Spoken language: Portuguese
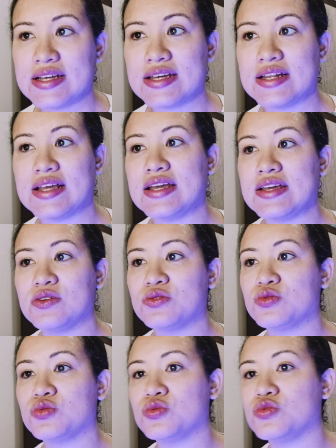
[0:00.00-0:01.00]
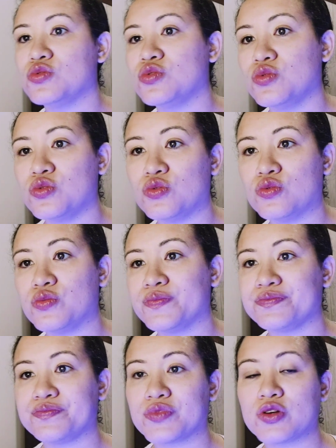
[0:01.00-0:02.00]
Que nem o,
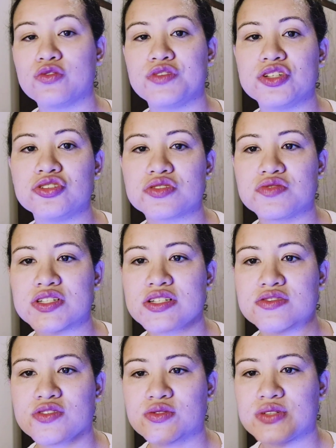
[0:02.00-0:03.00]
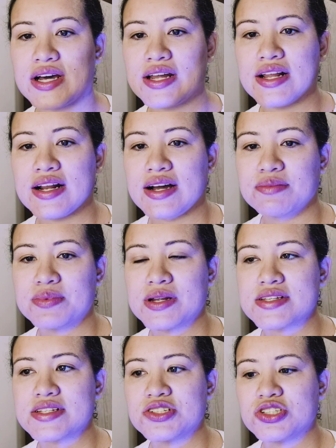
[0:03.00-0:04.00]
o vídeo, se vocês voltarem lá
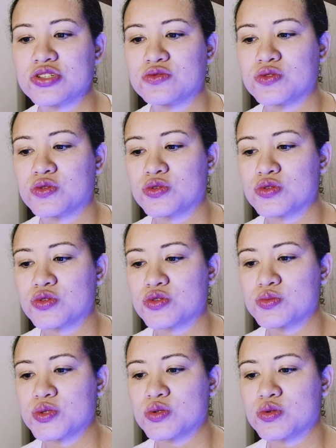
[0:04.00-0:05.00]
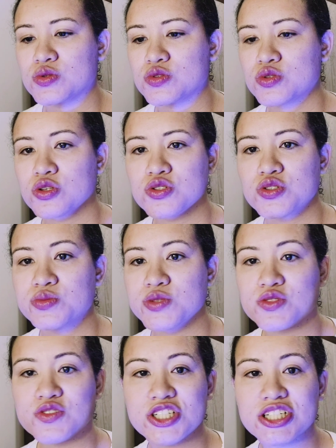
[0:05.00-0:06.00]
para assistir dos meus, todos os
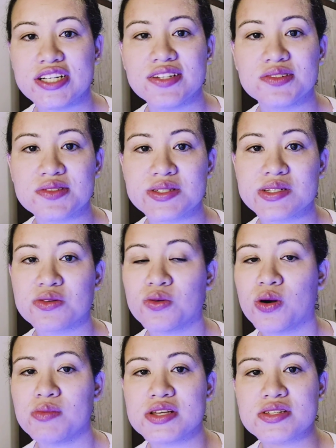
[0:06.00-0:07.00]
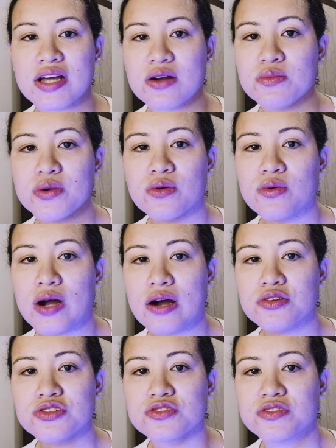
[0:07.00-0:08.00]
meus vestidos, o começo tá com o meu
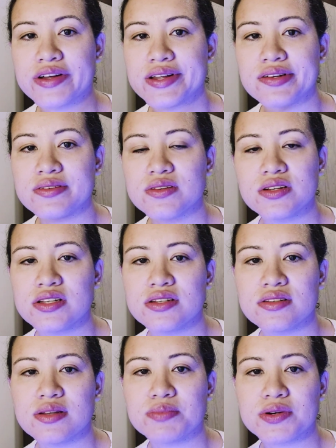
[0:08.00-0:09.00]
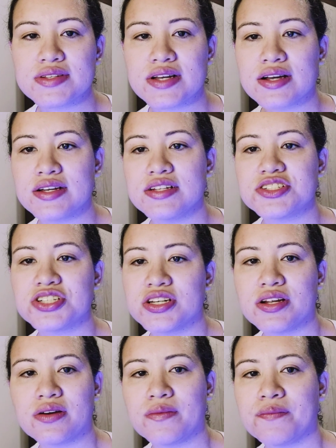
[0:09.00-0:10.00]
áudio falando e depois eles
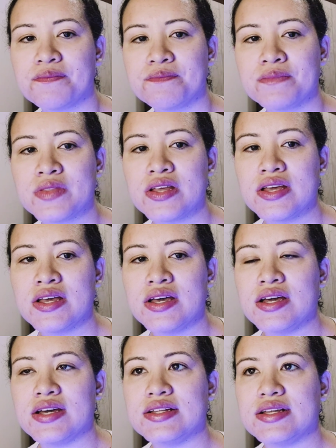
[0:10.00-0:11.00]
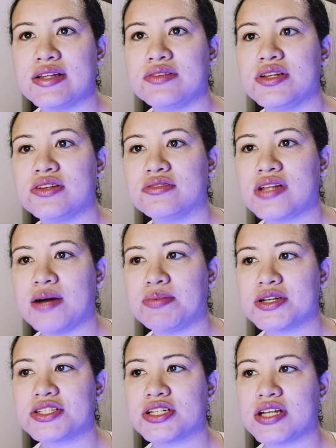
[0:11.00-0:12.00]
tiram. Entendeu? E não dá
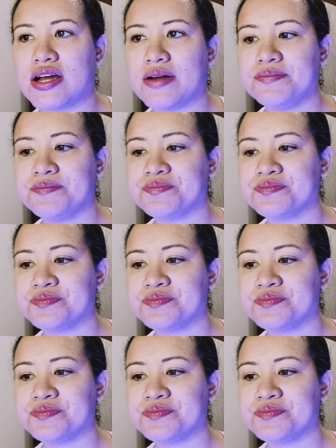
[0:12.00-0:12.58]
para tirar.